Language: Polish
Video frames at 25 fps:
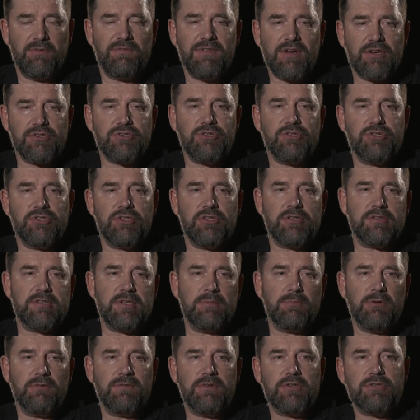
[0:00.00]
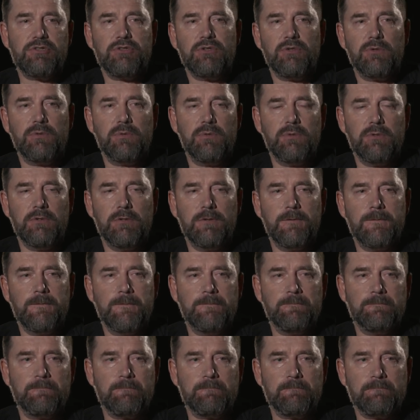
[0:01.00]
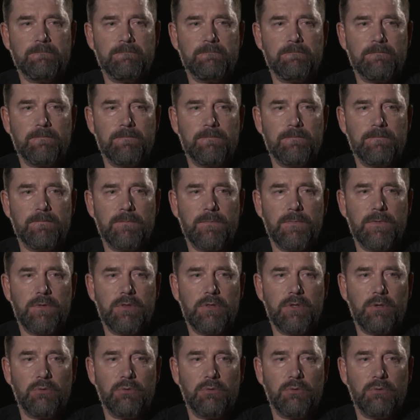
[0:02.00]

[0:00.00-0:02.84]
poważnie się zajmować tą, mm,